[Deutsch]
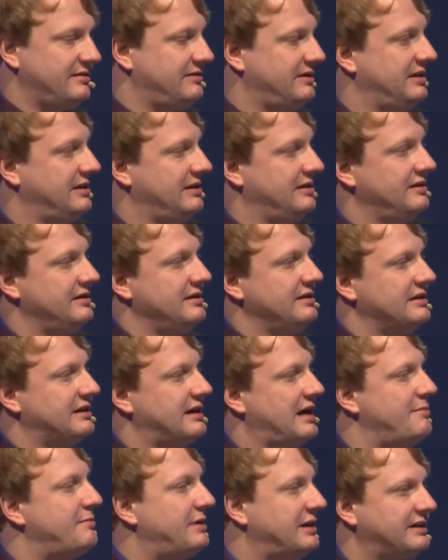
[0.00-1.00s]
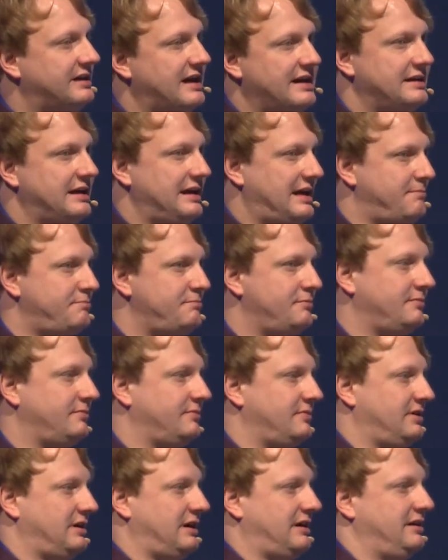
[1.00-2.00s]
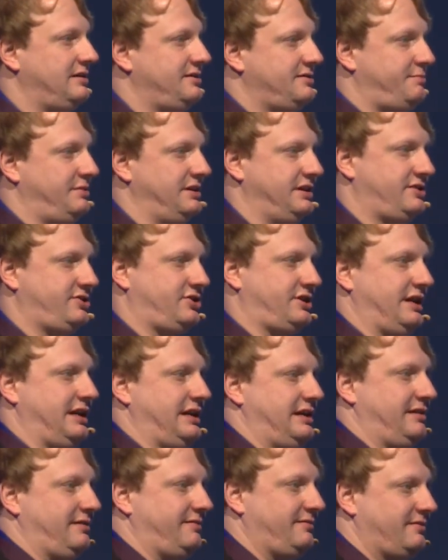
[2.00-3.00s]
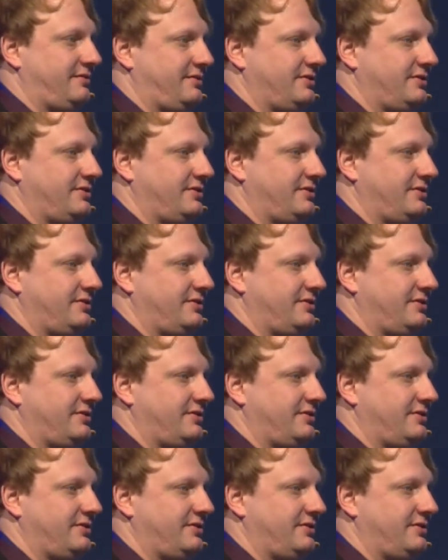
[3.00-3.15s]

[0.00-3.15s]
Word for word: äh, kann man keine Lampen ins Bild stellen